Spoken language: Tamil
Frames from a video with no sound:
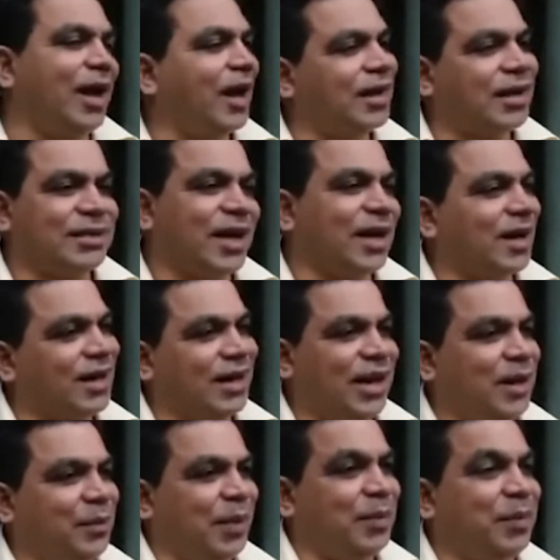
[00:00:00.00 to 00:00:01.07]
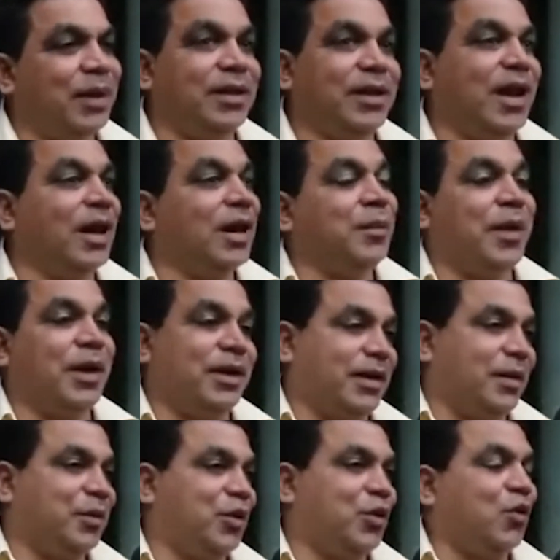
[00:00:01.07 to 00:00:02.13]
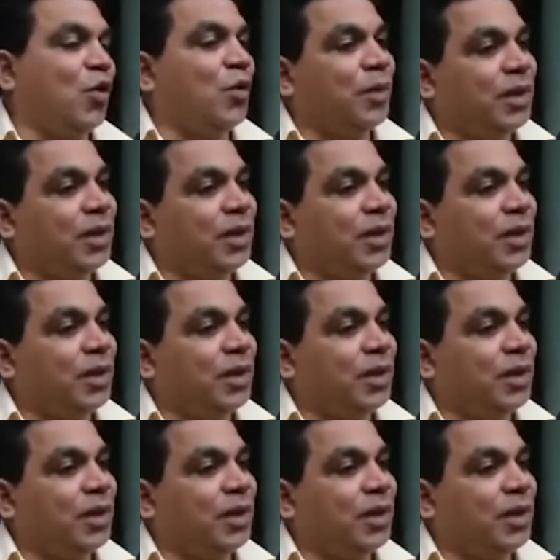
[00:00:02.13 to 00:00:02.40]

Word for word: அவற்றை தற்போது வெளியிட முடியாது எனவும்